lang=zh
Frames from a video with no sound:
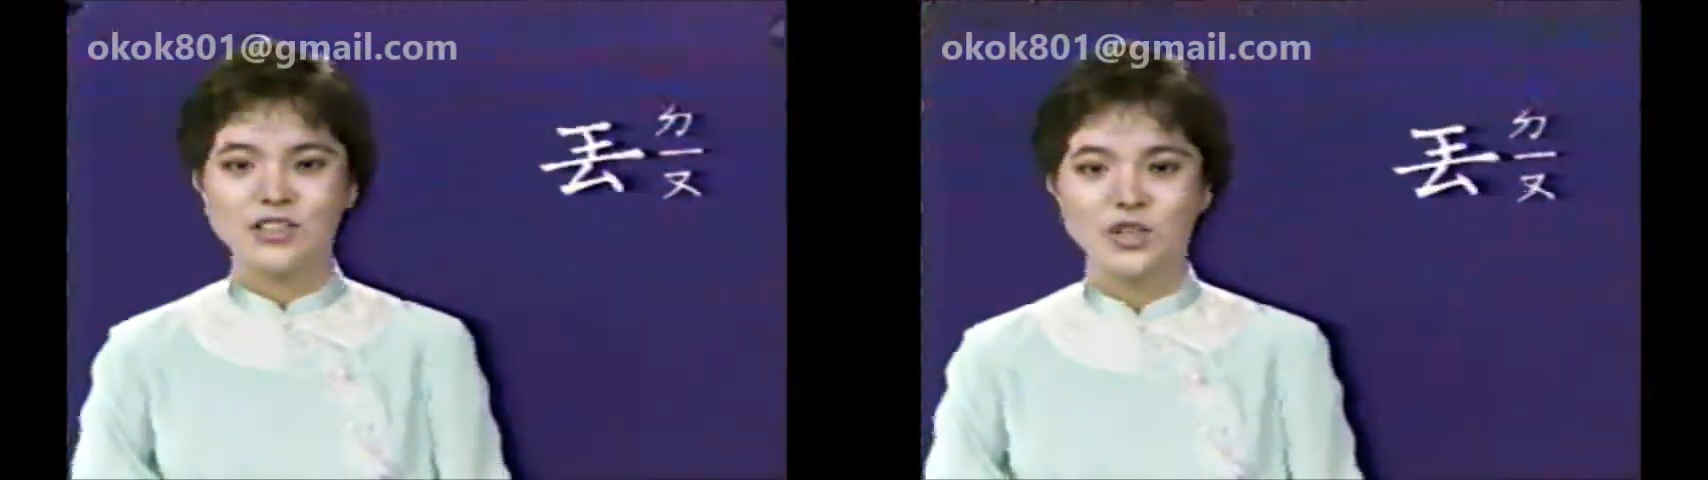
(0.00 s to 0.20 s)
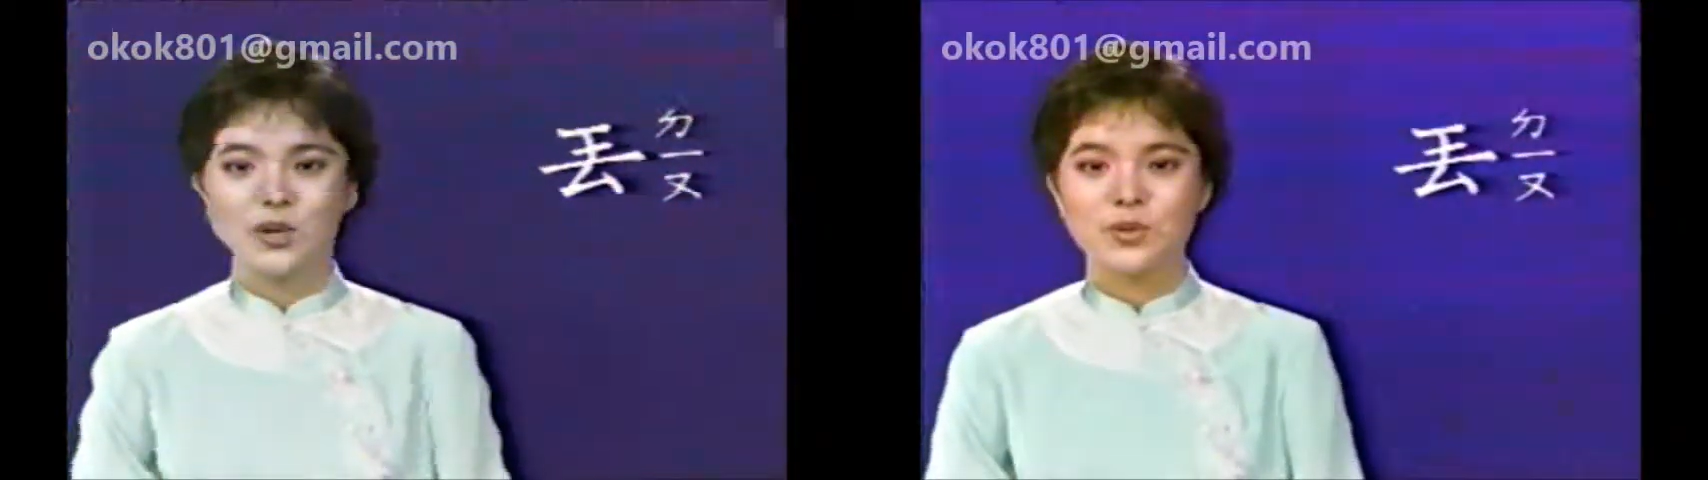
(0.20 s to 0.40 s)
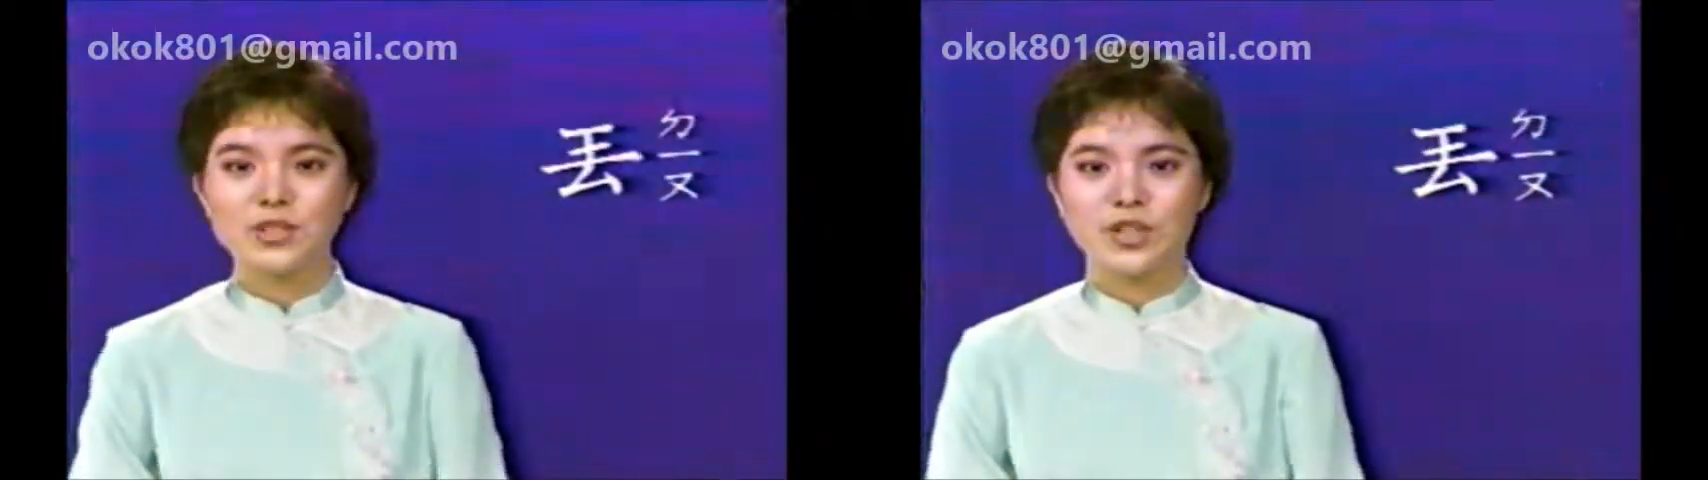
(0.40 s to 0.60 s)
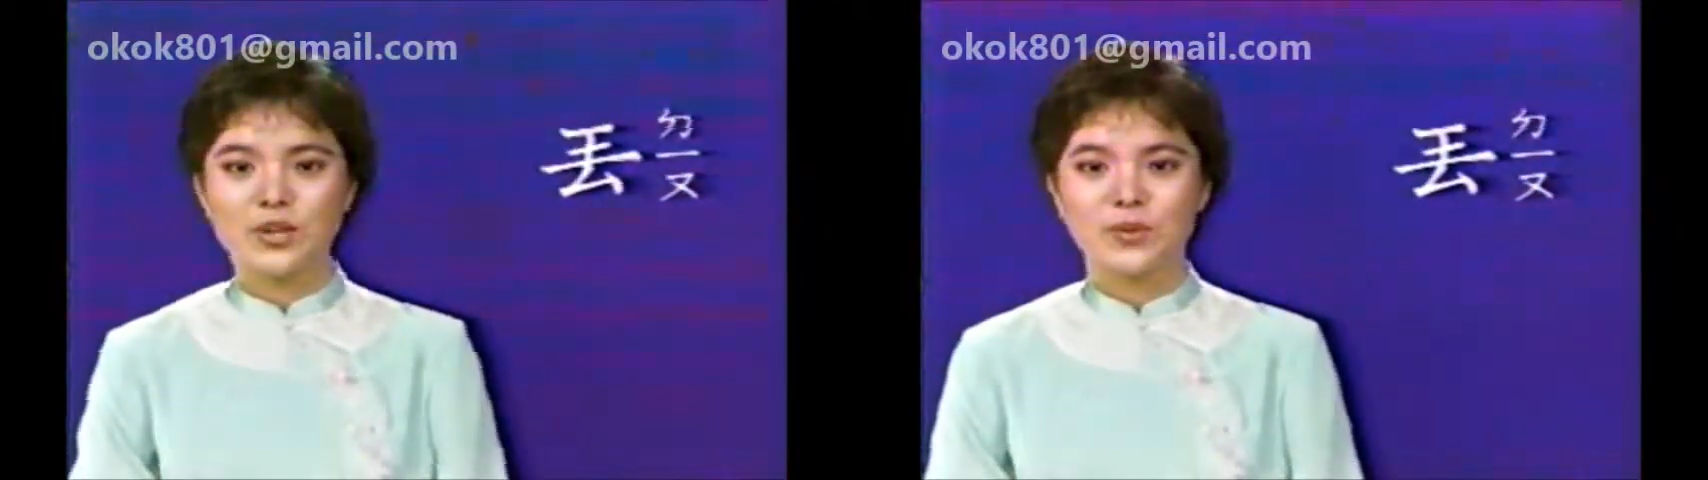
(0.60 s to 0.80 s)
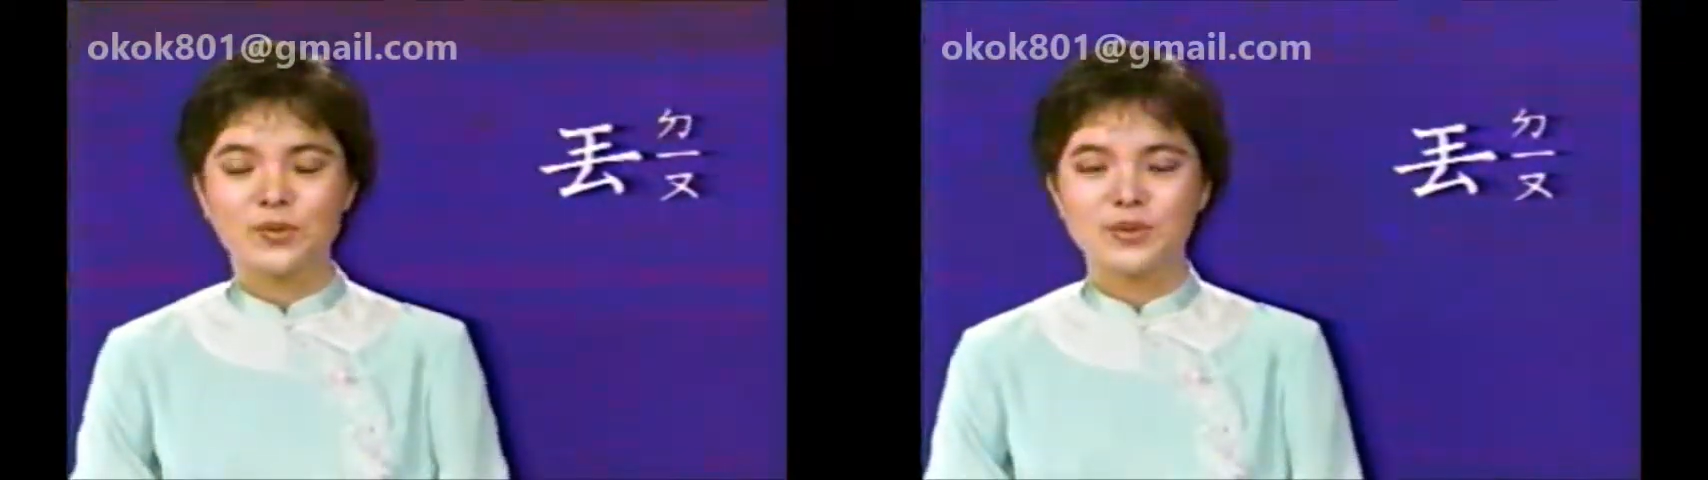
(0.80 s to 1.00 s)
u
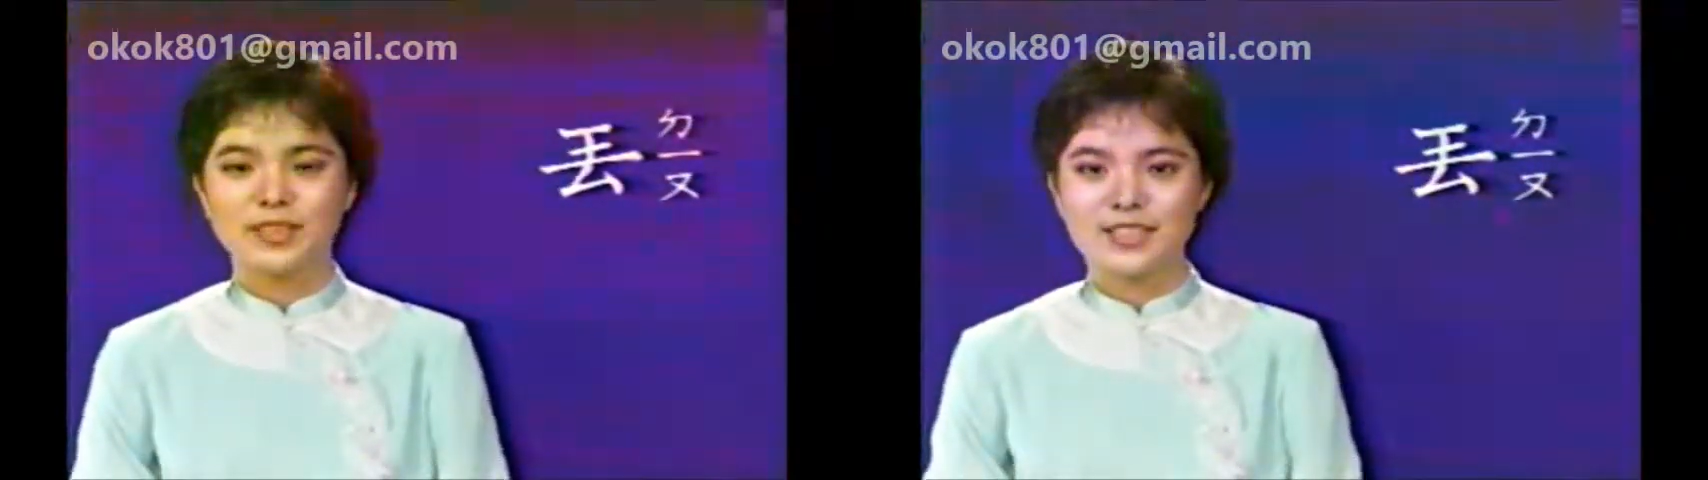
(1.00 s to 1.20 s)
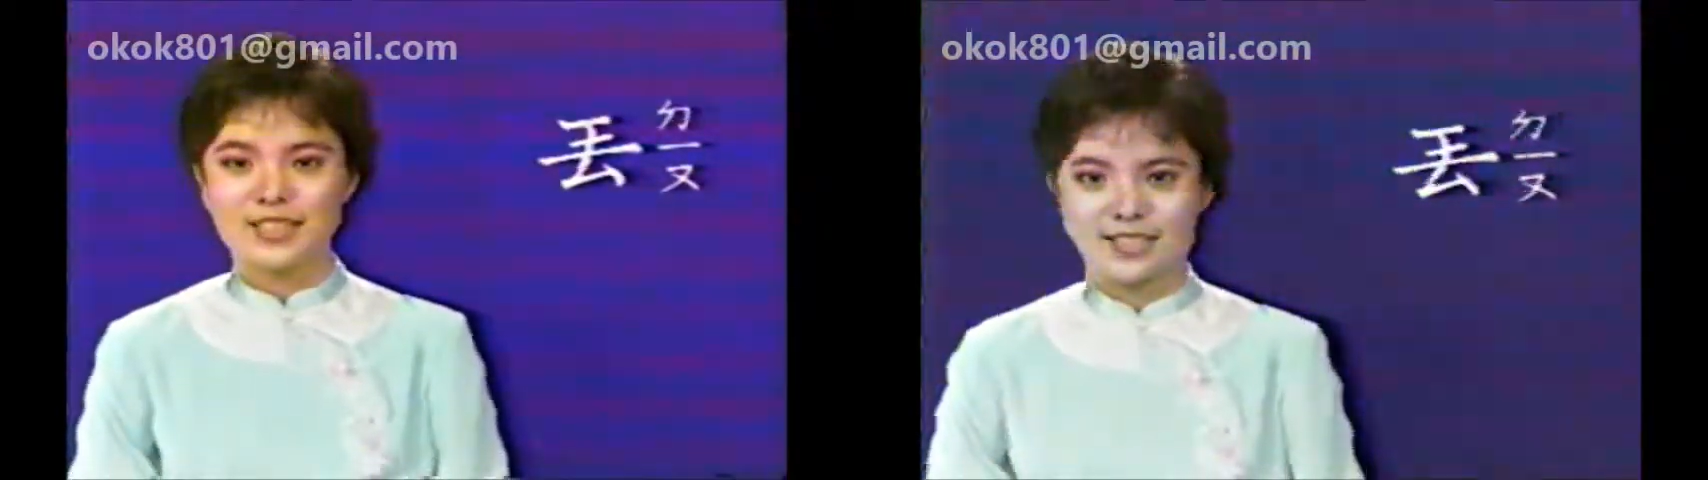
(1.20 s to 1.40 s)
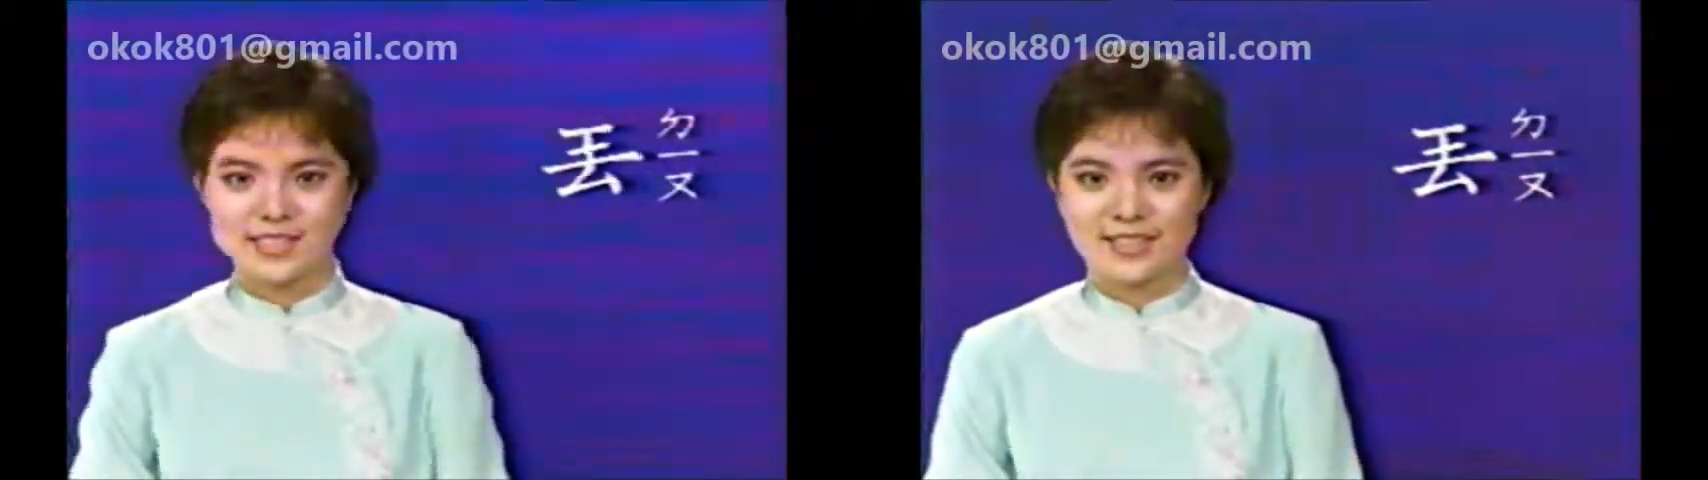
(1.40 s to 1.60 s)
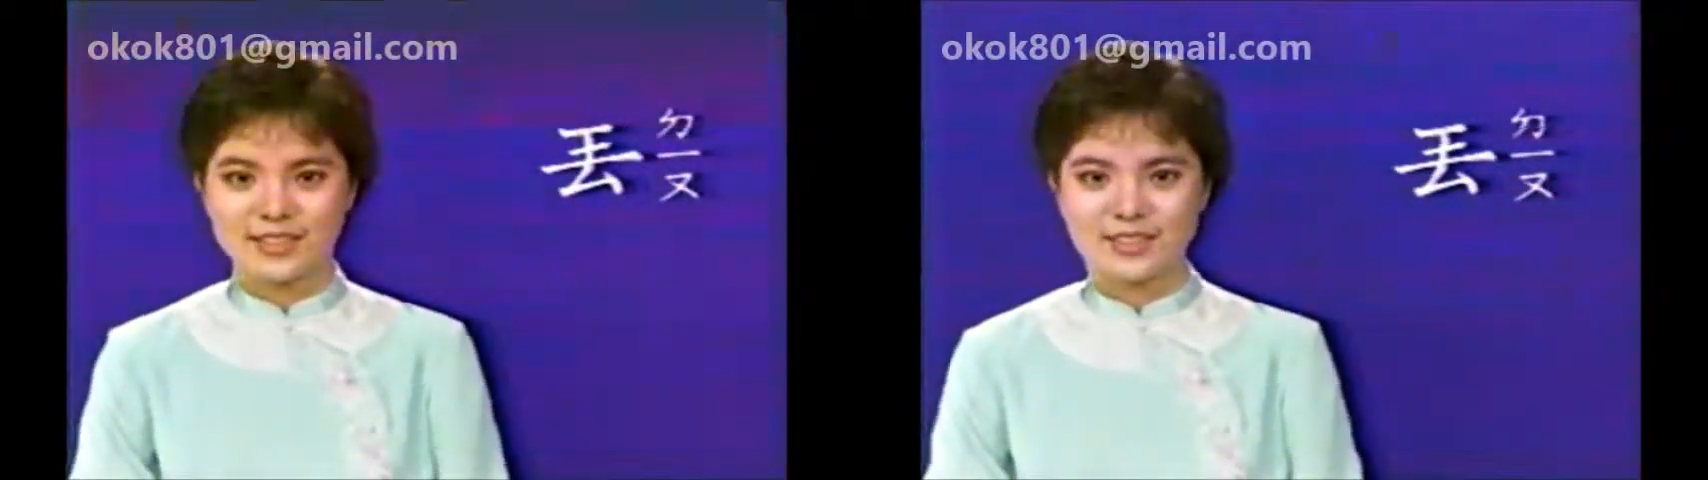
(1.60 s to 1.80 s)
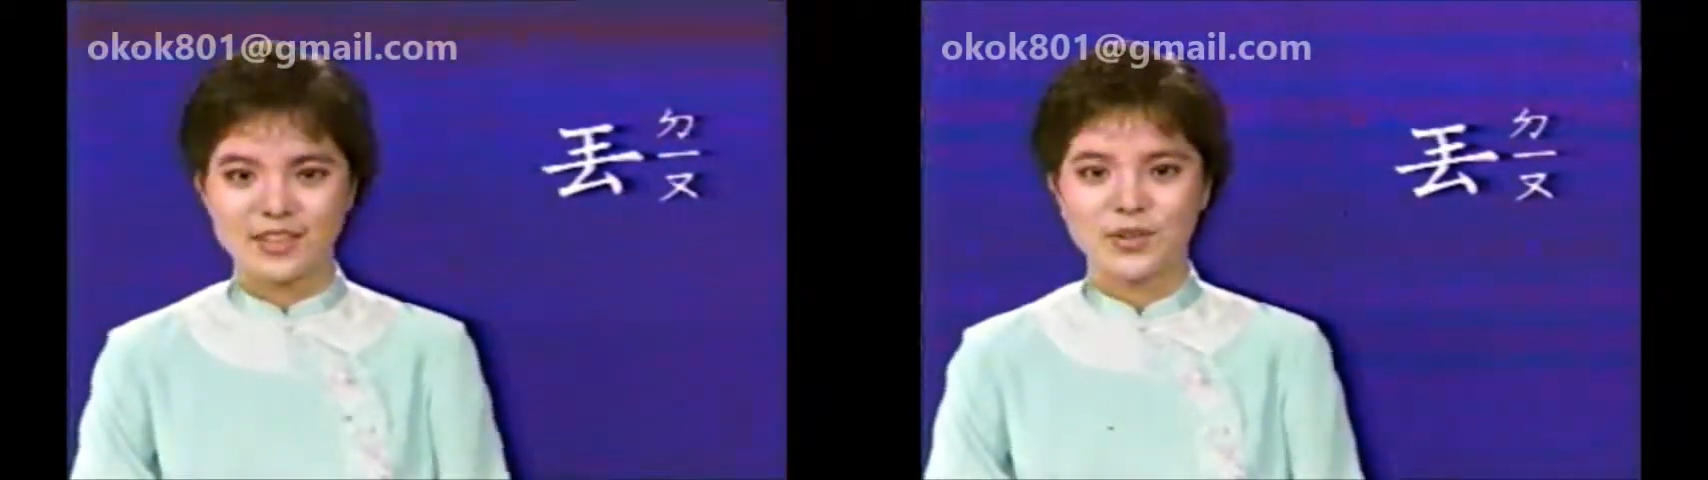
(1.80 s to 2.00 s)
丢一
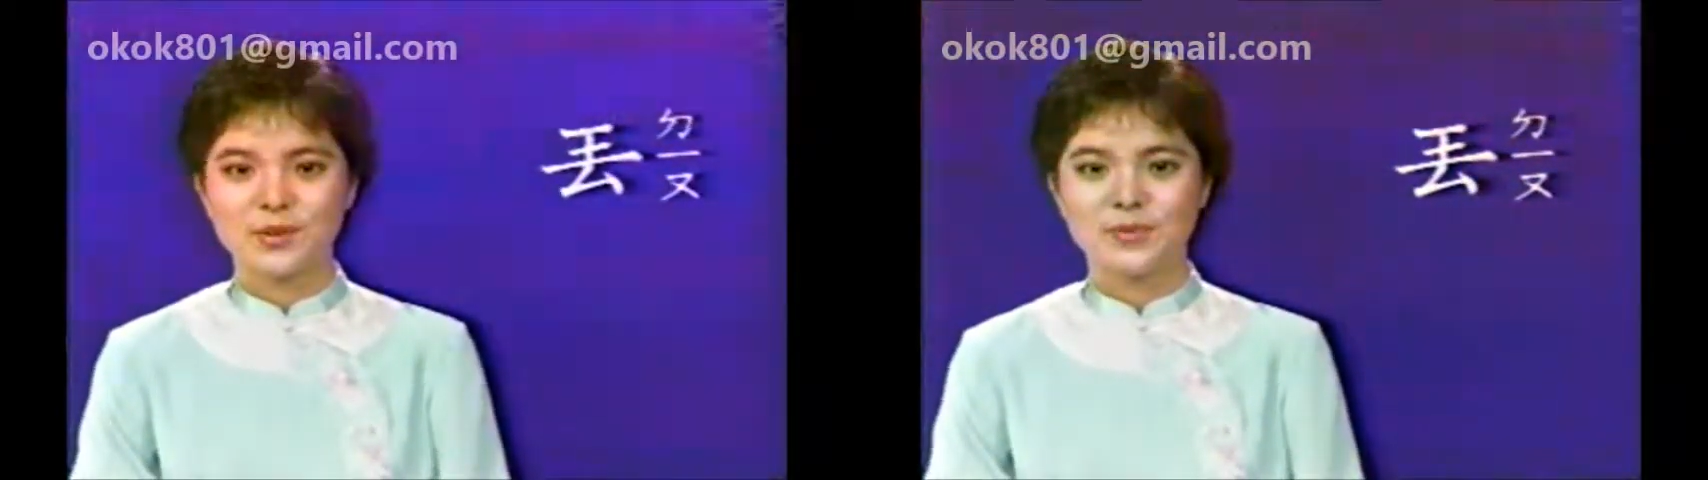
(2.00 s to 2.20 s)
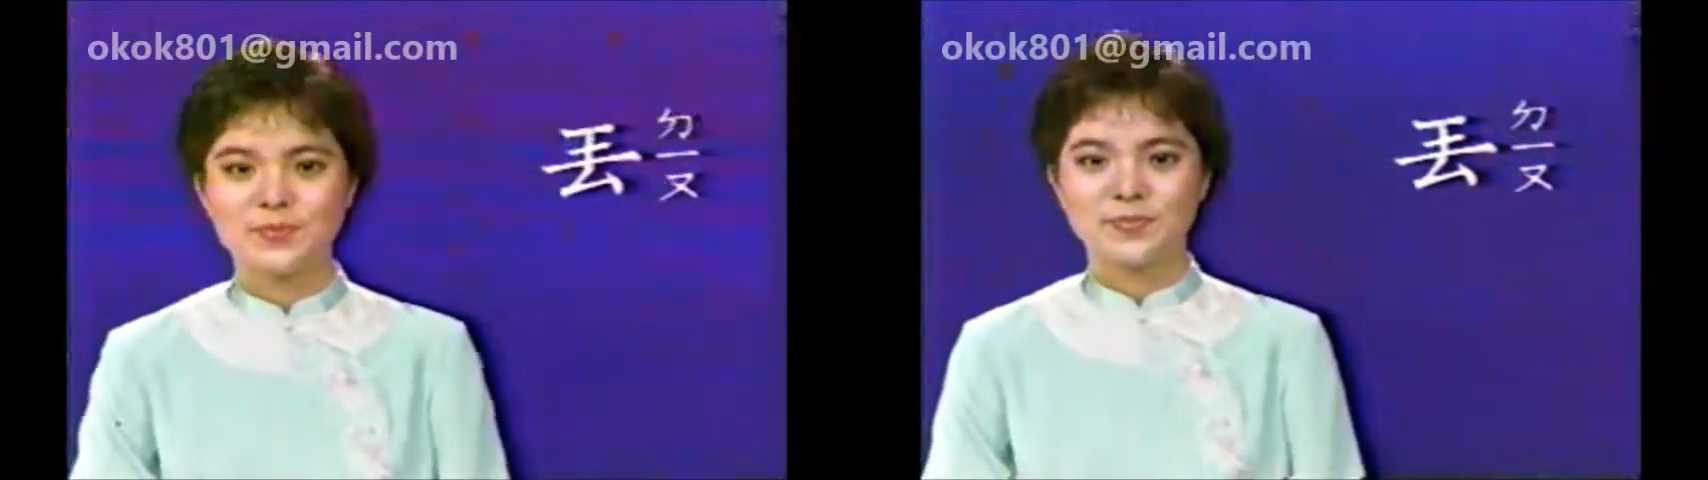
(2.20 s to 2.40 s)
声丢。